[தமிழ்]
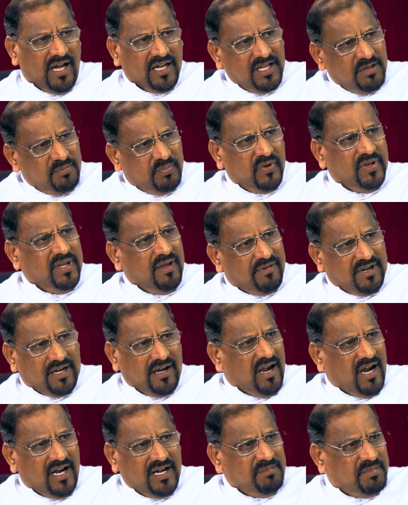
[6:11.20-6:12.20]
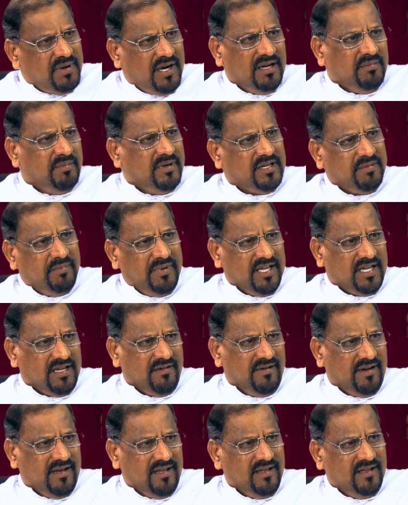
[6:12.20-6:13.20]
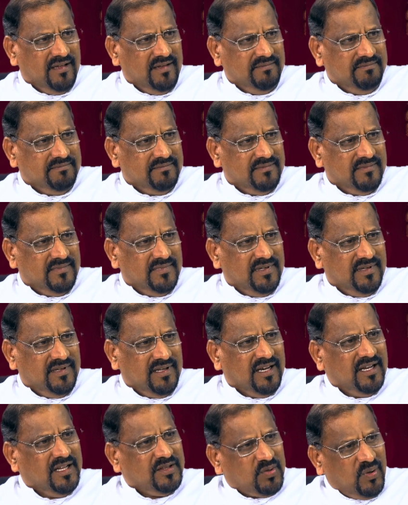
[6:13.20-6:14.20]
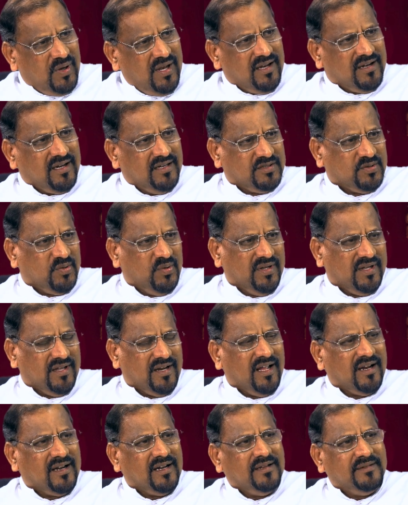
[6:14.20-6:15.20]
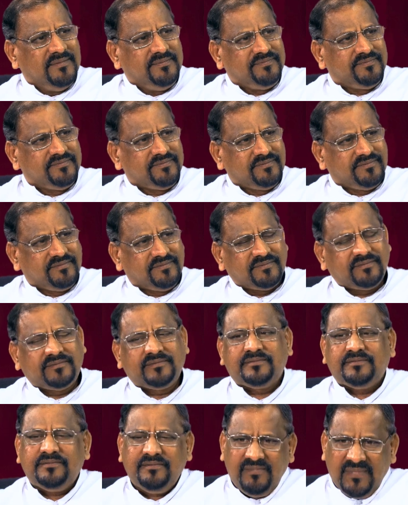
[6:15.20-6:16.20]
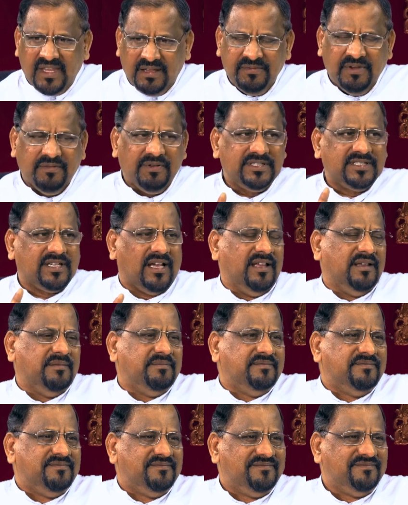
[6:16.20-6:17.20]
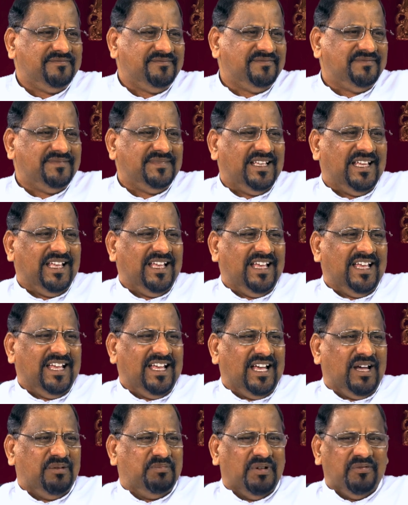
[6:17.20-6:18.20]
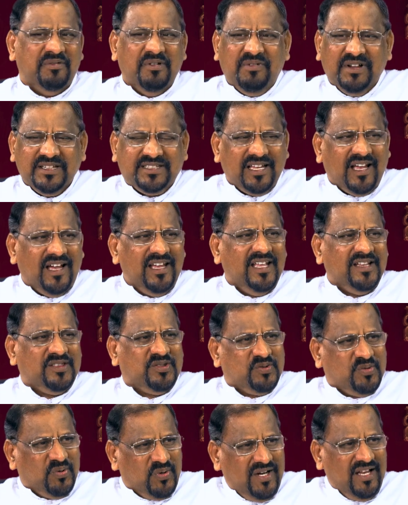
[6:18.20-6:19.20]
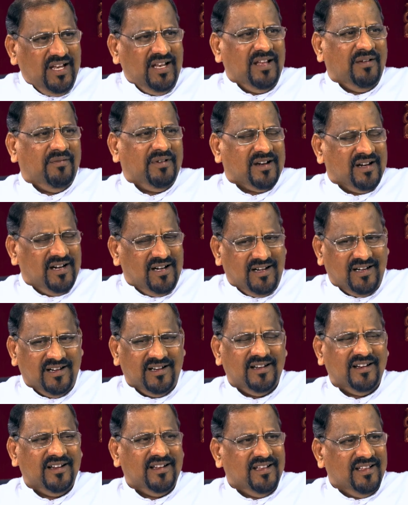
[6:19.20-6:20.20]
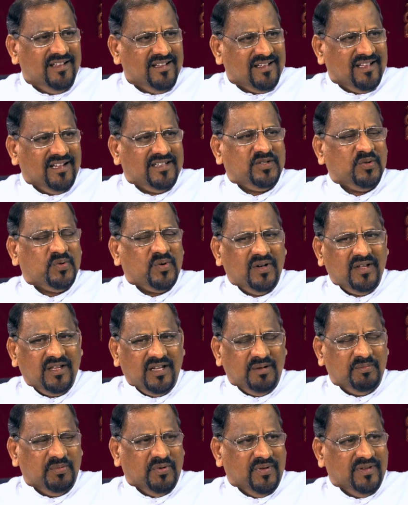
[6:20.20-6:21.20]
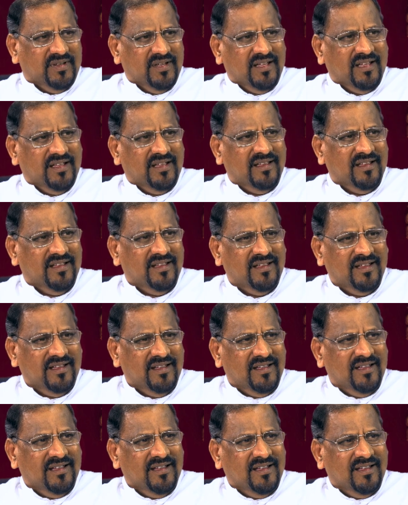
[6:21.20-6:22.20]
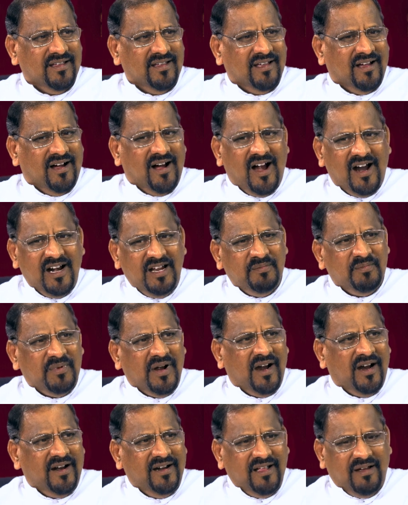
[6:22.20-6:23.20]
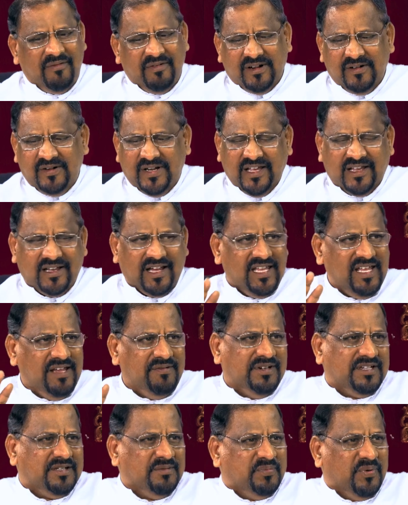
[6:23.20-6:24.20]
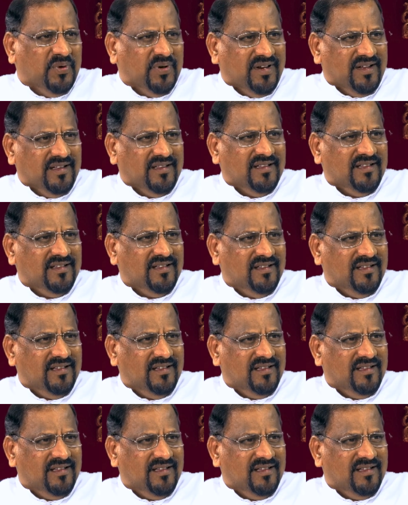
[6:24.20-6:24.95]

அங்கு போய் அவர்கள் ஆடு மாடு மட்டும் மேய்க்கவில்லை என்ன தொழில் கற்றுக்கொள்கிறார்கள் விவசாயம் விவசாயம் இப்போ விவசாய தொழில் அவர்கள் கற்றுக்கொள்கிற போது ஆடு மாடு அவர்களுடைய கையை விட்டு போகிறது